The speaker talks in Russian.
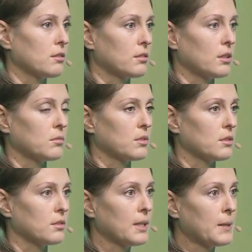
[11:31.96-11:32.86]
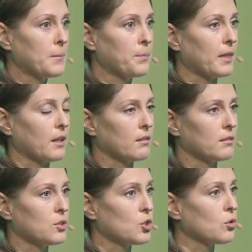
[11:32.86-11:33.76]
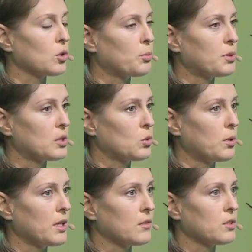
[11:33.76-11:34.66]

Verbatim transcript: э, там, э, тяжелых преступлений,